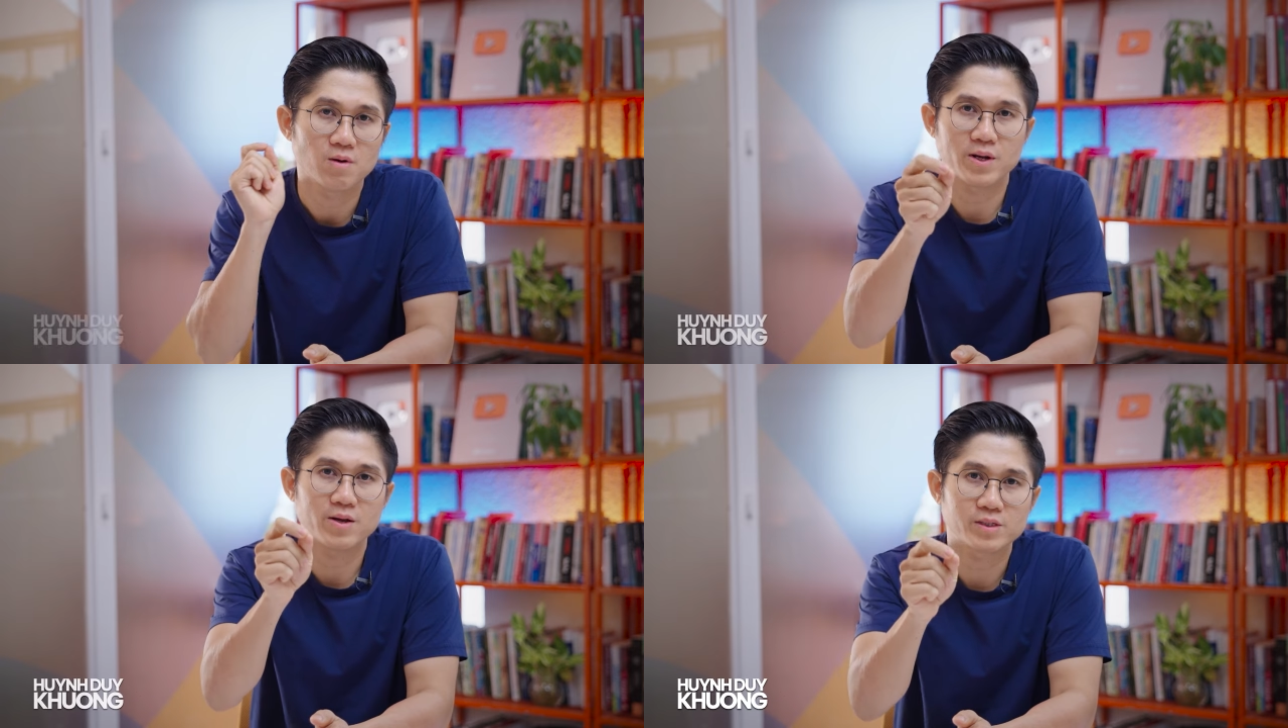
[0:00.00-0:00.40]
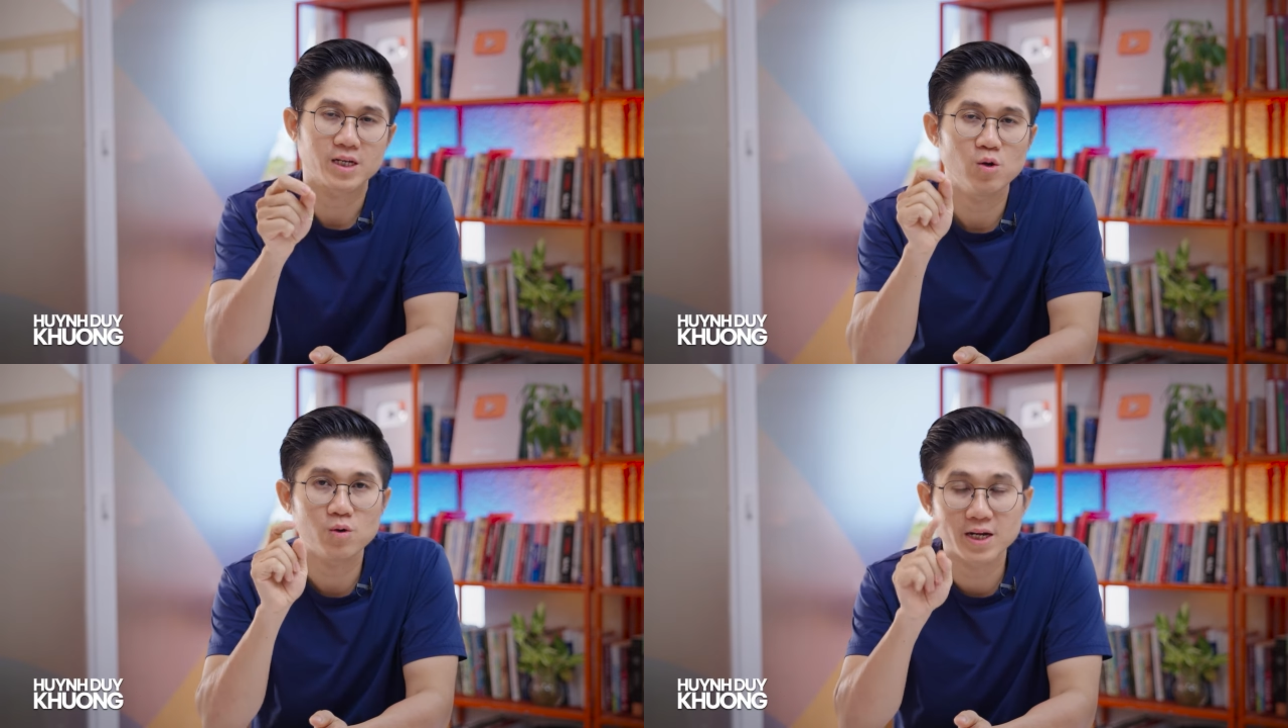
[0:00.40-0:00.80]
Một điều
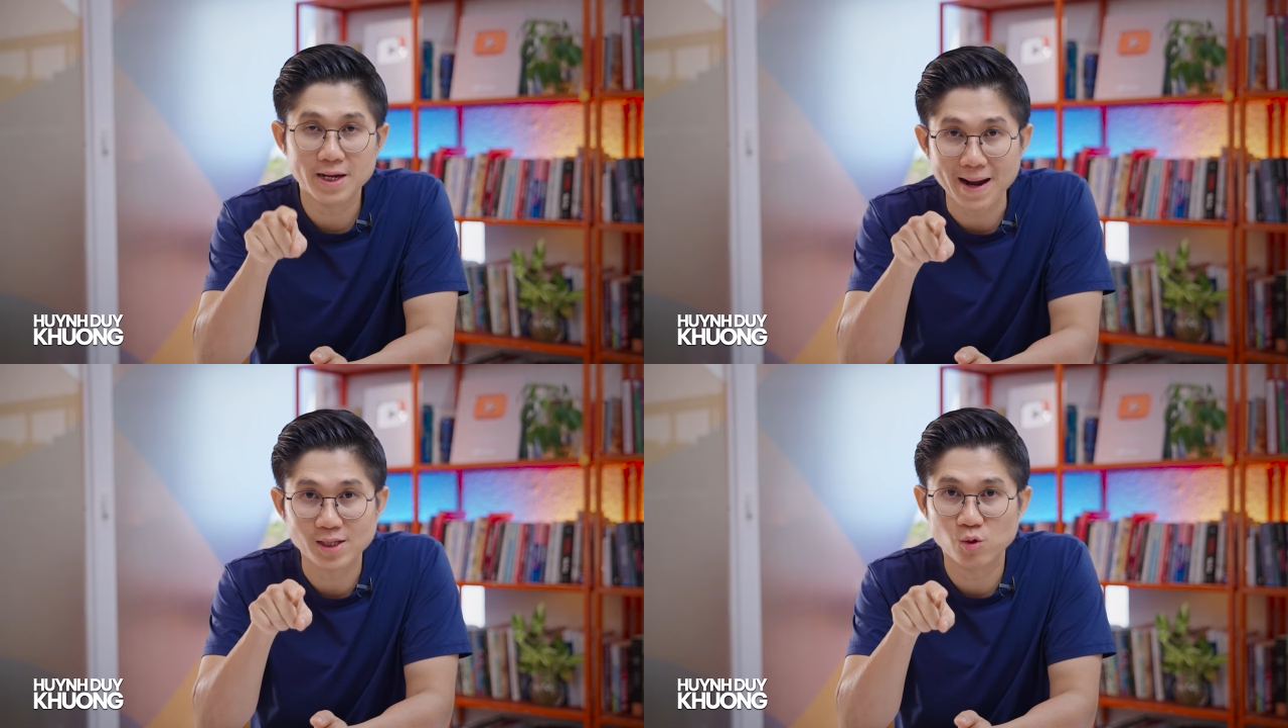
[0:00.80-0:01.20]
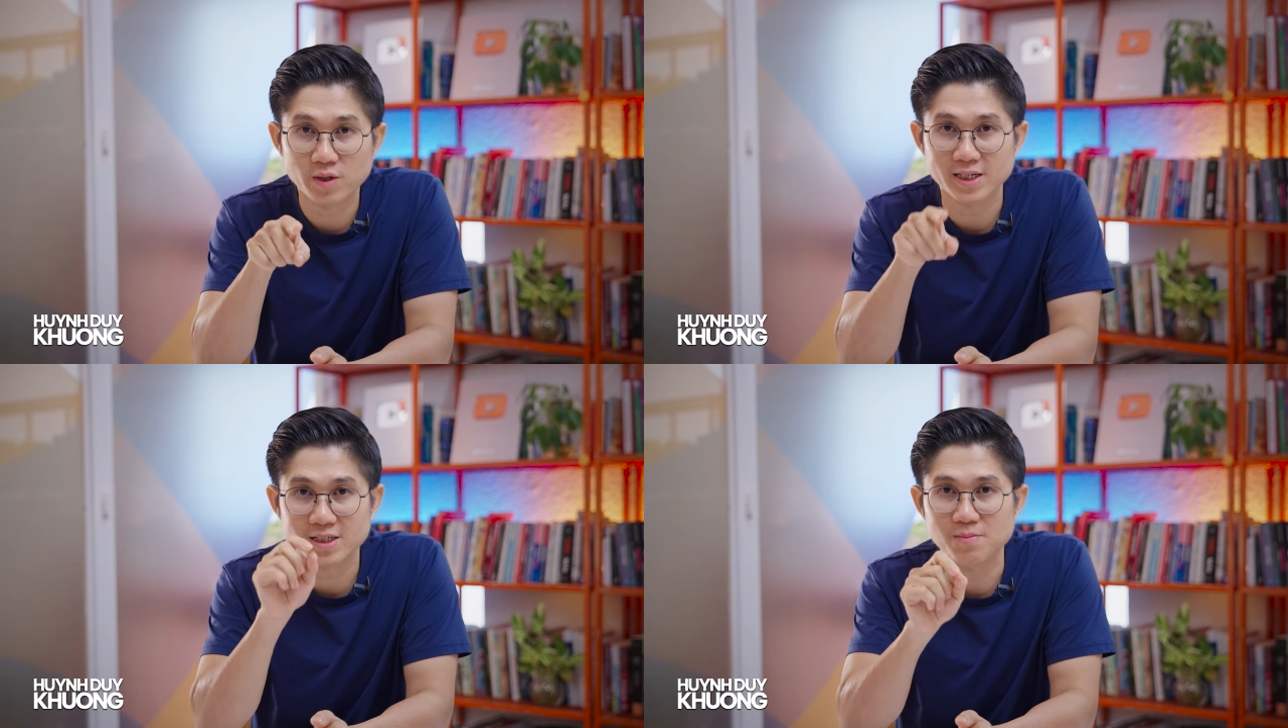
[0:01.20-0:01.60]
sẽ luôn khiến bạn thua
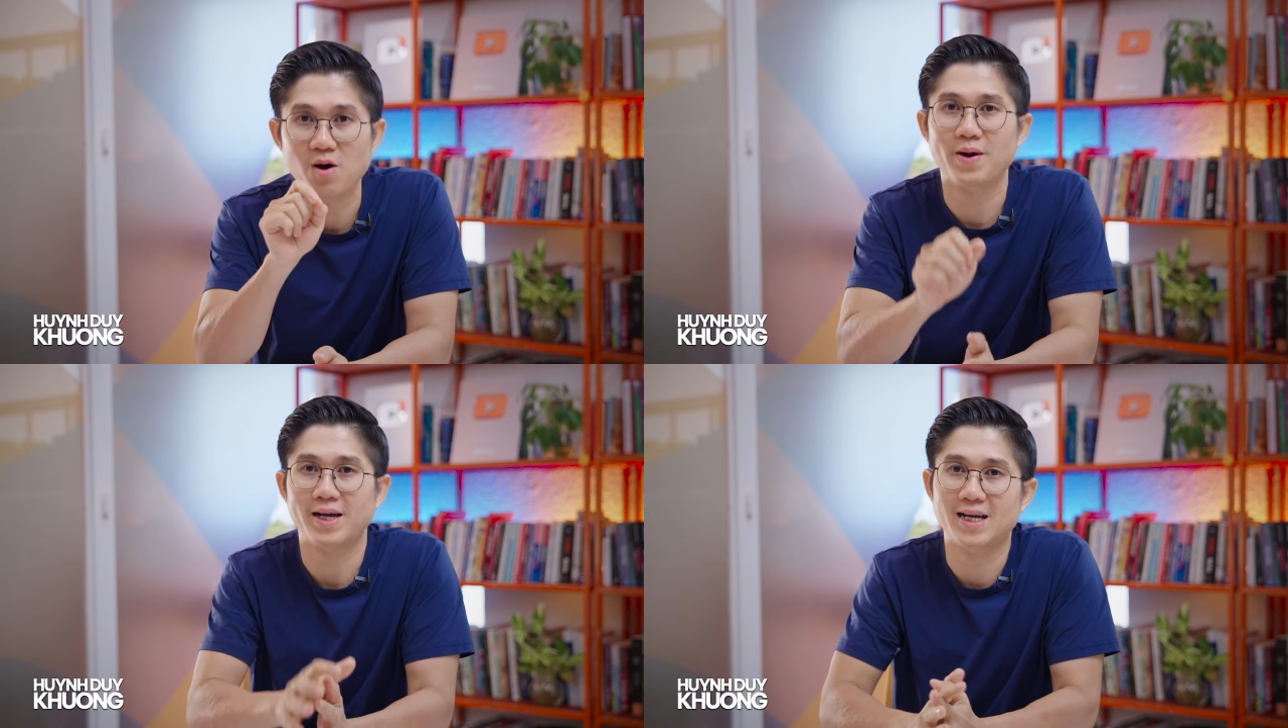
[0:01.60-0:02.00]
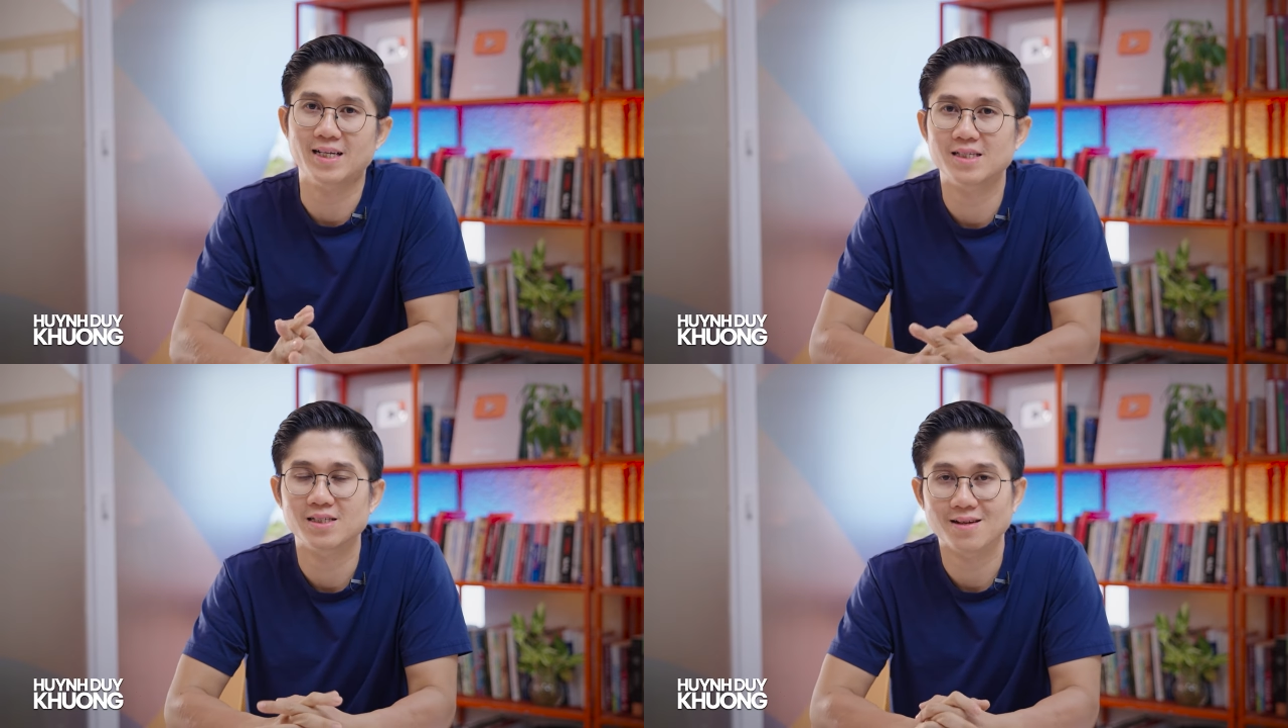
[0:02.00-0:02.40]
thiệt trong mọi hoàn
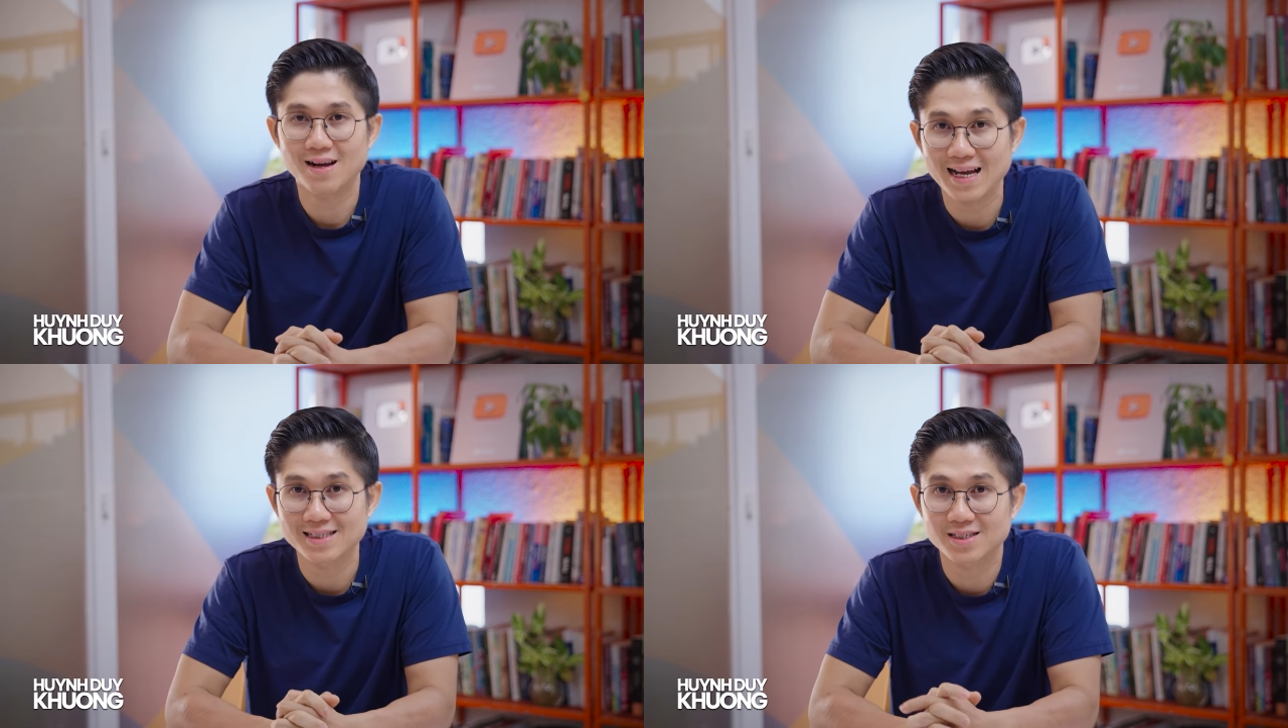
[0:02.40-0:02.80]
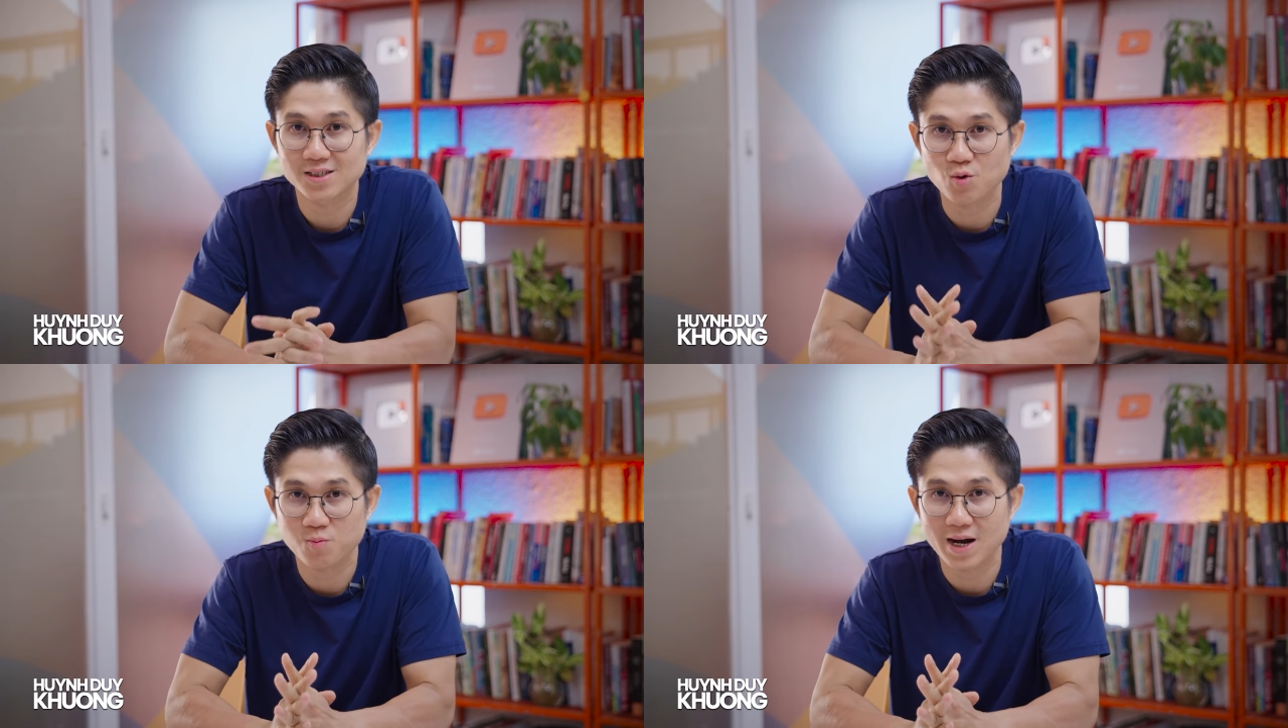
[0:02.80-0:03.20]
cảnh, đó là
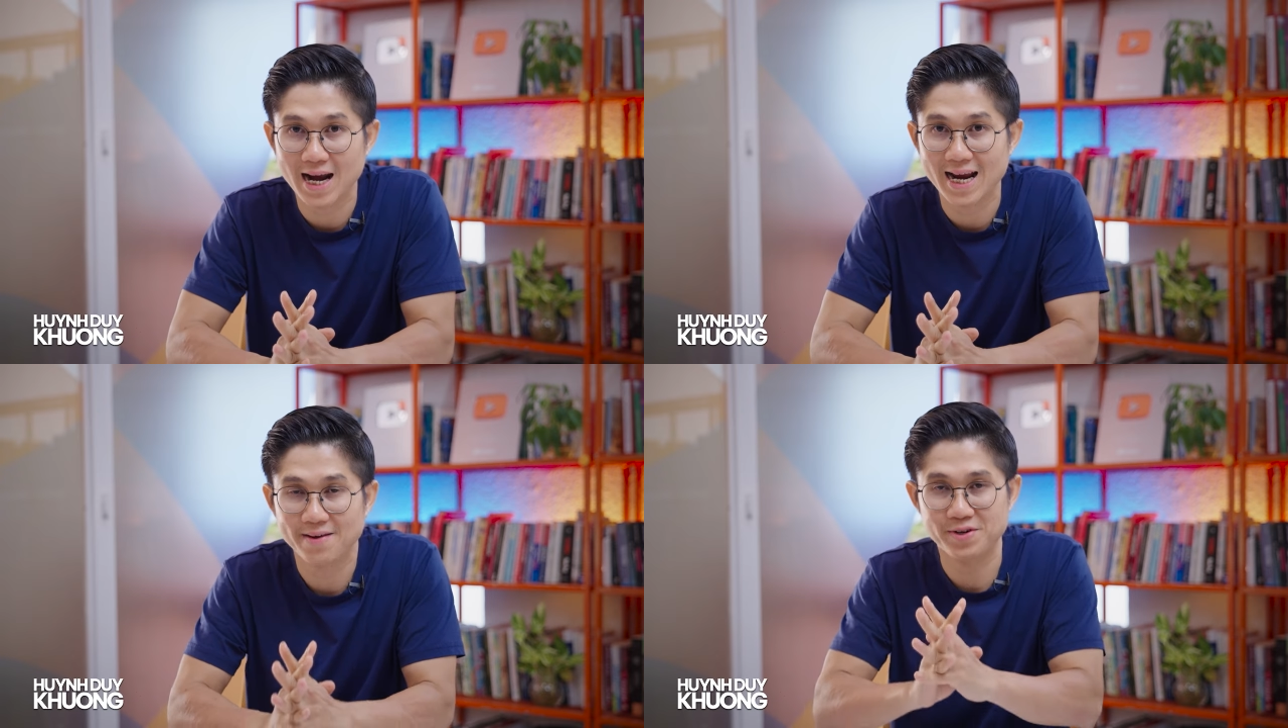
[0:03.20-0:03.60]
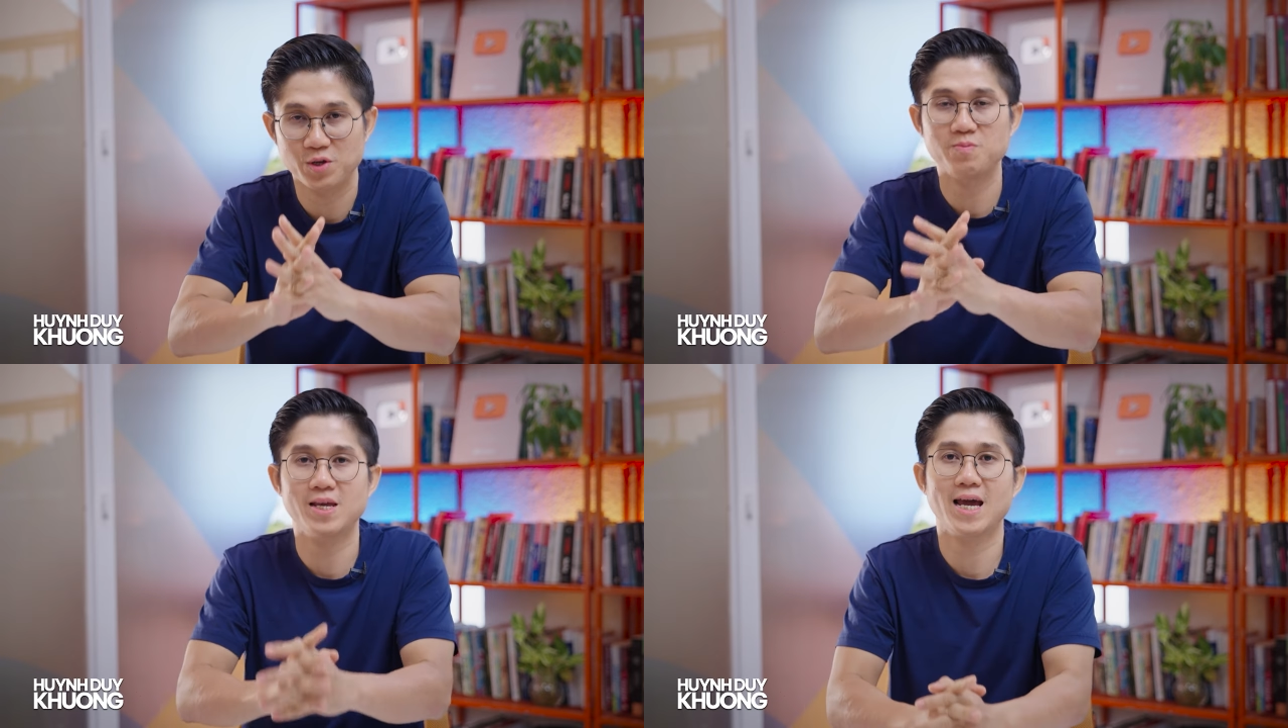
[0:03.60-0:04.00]
sự rụt rè và nhút